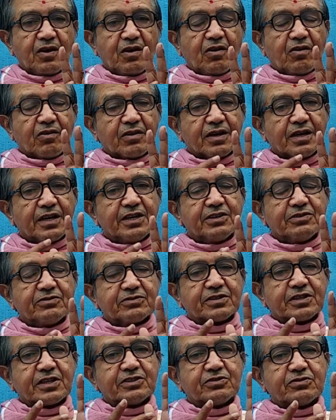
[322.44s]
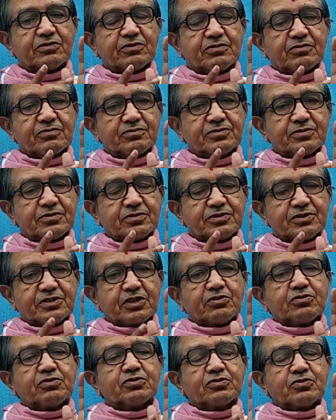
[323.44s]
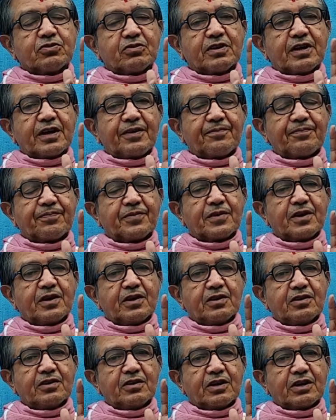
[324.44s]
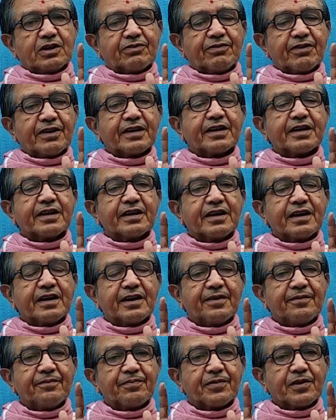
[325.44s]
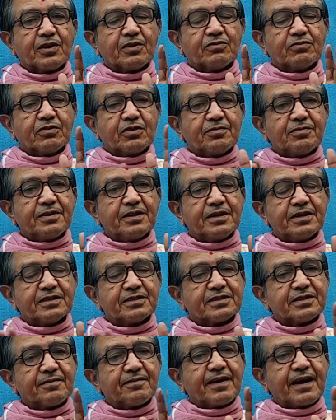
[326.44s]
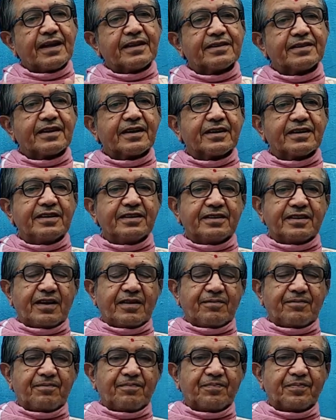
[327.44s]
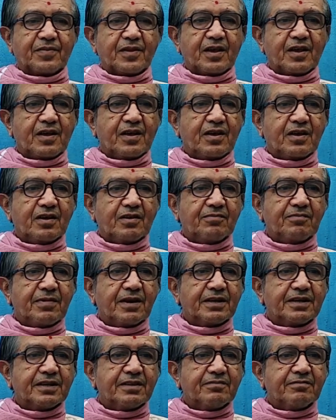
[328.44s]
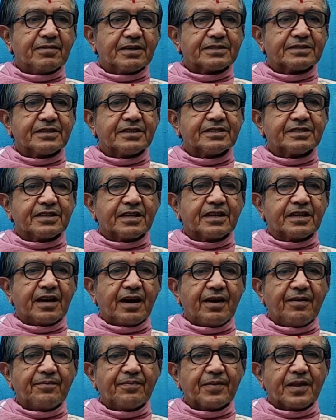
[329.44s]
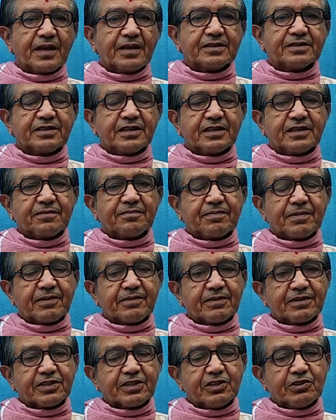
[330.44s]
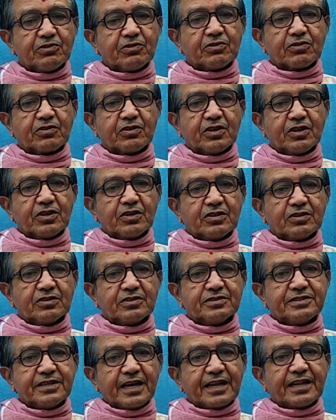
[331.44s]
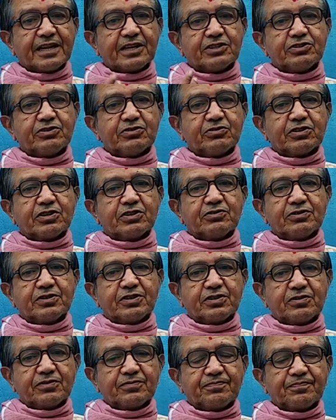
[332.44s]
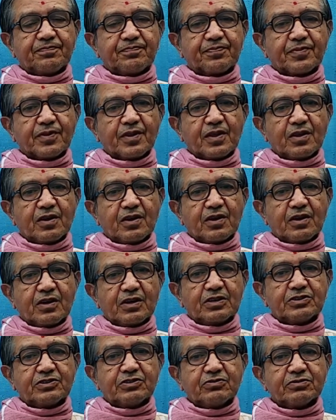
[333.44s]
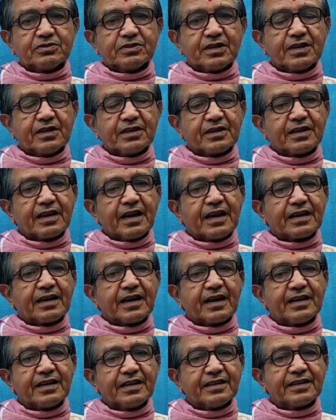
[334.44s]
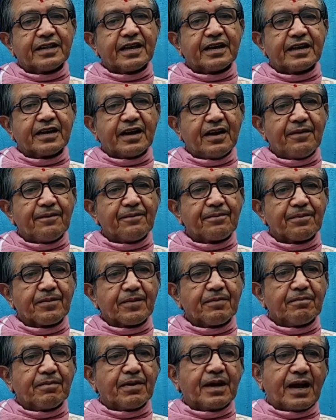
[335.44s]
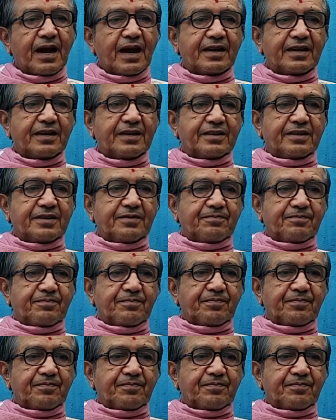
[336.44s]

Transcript: और न ही उसका जो चतुष्कोण है क्वेड्रेंगल है वो भी समानांतर नहीं था बल्कि मस्तिष्क रेखा चंद्र पर्वत की ओर ज्यादा झुकी हुई थी जो उसे कलाकार हृदय का बना रही थी